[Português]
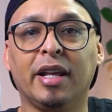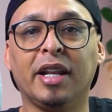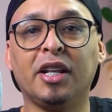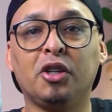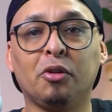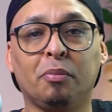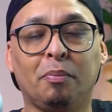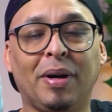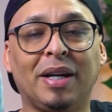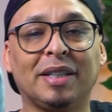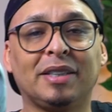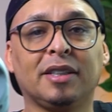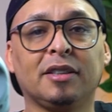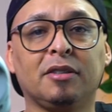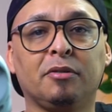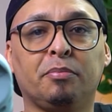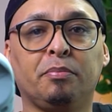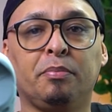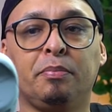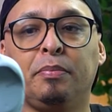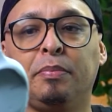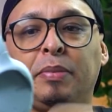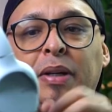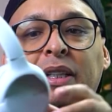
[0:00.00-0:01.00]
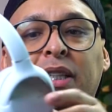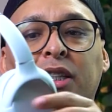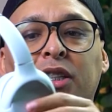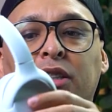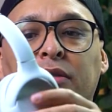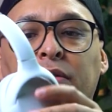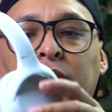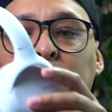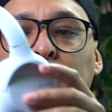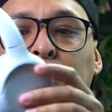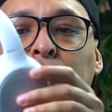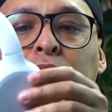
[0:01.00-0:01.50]
ele te passa a
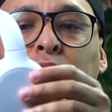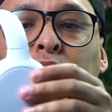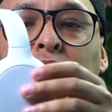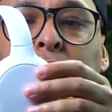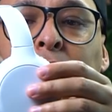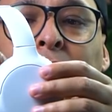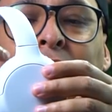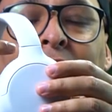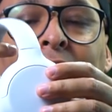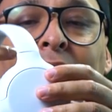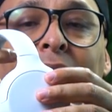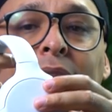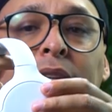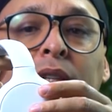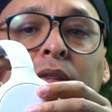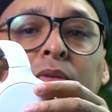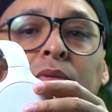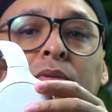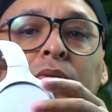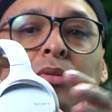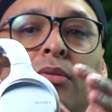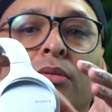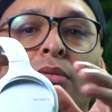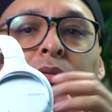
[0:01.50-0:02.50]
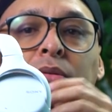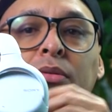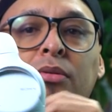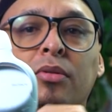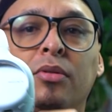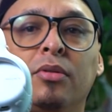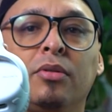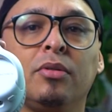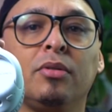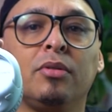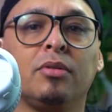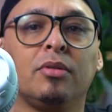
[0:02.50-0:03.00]
expectativa de um fone barato?
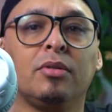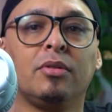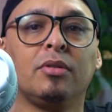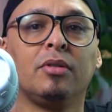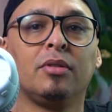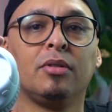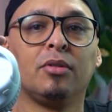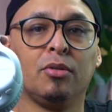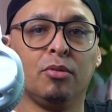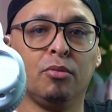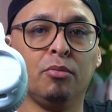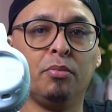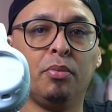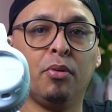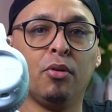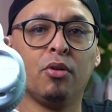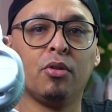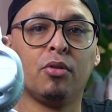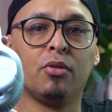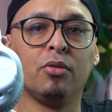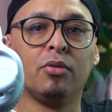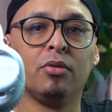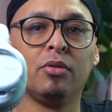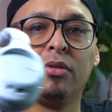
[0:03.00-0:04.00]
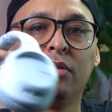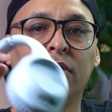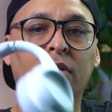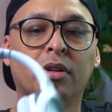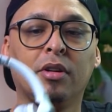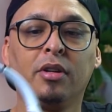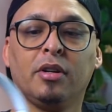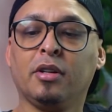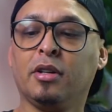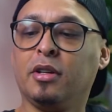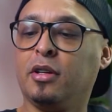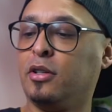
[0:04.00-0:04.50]
Um pouco?
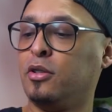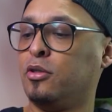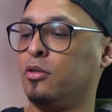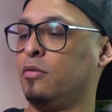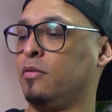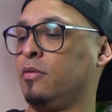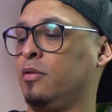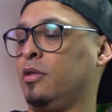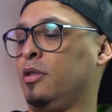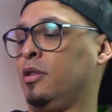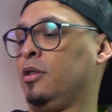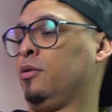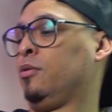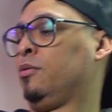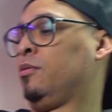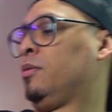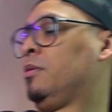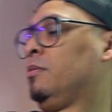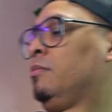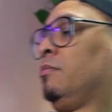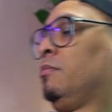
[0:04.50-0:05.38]
Eu,